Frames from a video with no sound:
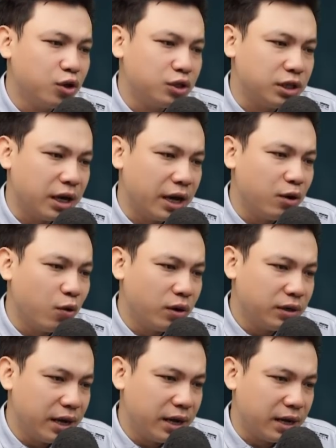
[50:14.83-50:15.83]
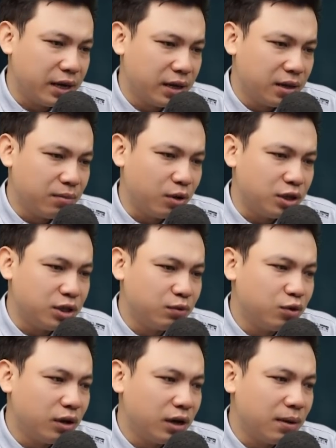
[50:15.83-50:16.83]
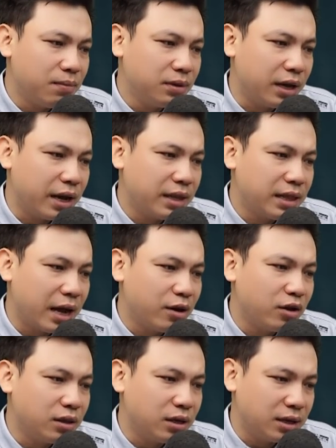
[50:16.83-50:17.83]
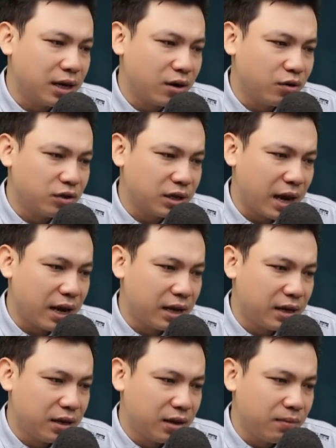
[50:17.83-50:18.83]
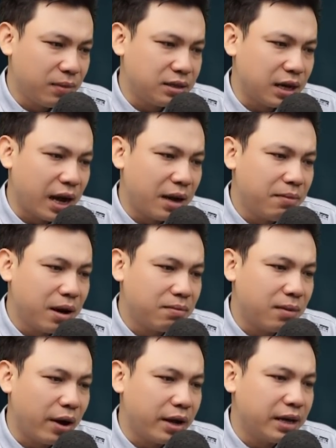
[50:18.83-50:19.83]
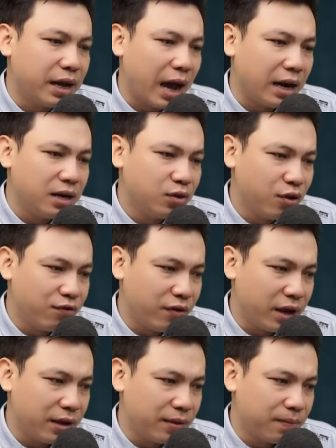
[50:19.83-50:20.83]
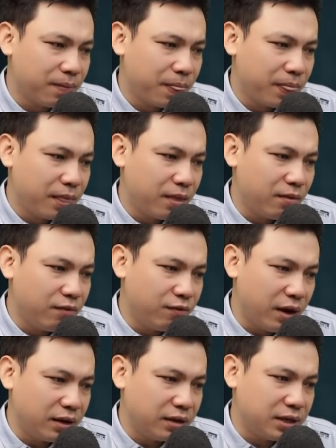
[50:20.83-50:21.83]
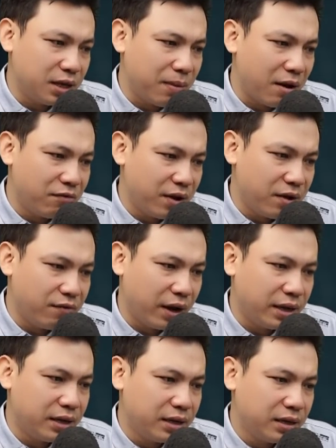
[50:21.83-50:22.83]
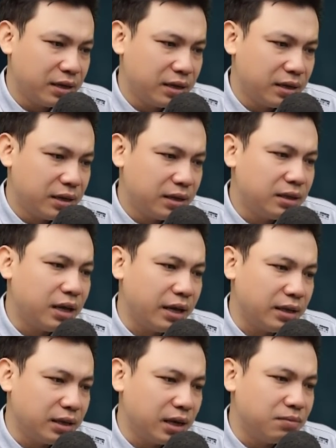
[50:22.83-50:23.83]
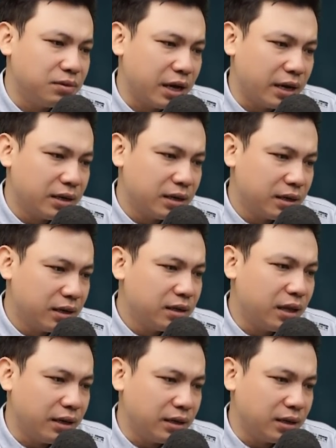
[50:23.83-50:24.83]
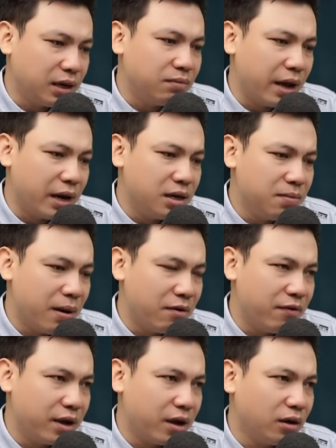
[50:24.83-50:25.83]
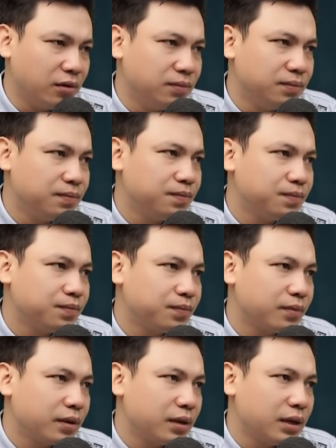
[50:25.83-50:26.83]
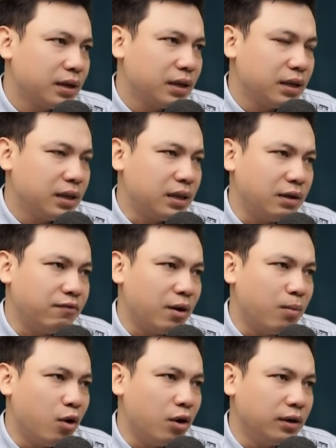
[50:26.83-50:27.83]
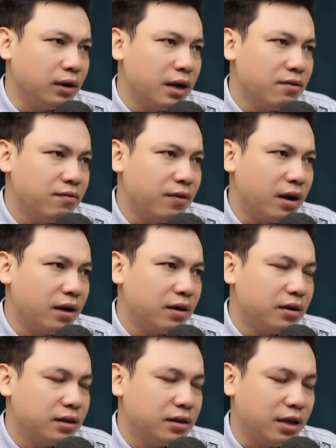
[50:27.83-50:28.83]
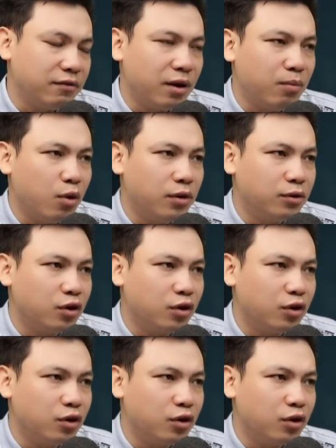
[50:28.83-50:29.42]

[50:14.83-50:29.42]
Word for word: Để gặp quan huyện rồi trình cả giấy xin của trưởng thôn, nhưng mà tên quan tham lam đòi anh những 5 đồng bạc thì mới tha. Khổ nỗi có hơn 5 đồng dắt theo người thì bị bọn lính sai nha lên mất 4 đồng chẵn. Bây giờ chỉ còn 1 đồng bạc mọn còn con.